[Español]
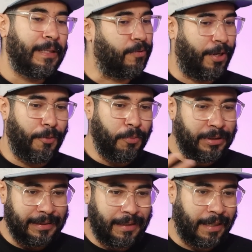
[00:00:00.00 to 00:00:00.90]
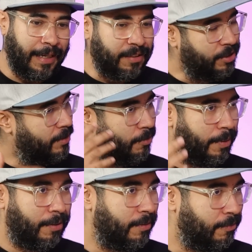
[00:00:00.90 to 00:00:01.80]
surgieron muchas dark kitchens,
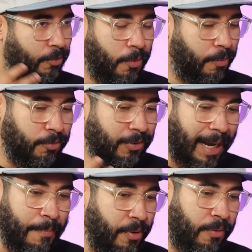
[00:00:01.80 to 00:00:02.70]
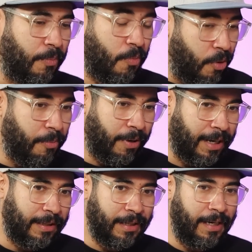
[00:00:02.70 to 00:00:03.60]
hubo un cambio muy, muy
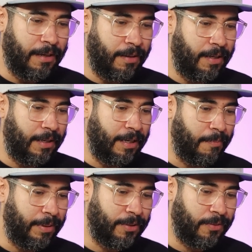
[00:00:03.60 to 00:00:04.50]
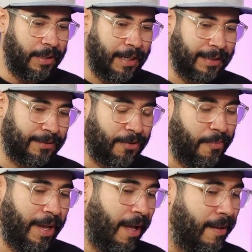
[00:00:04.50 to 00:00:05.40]
grande en, la, en el ámbito de la
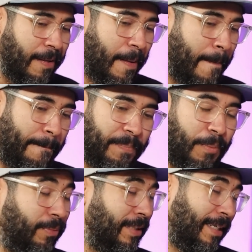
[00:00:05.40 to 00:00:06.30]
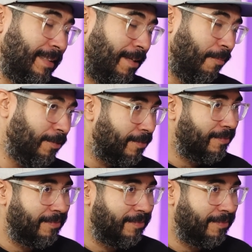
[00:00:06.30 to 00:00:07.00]
gastronomía. Y pues aquí estamos.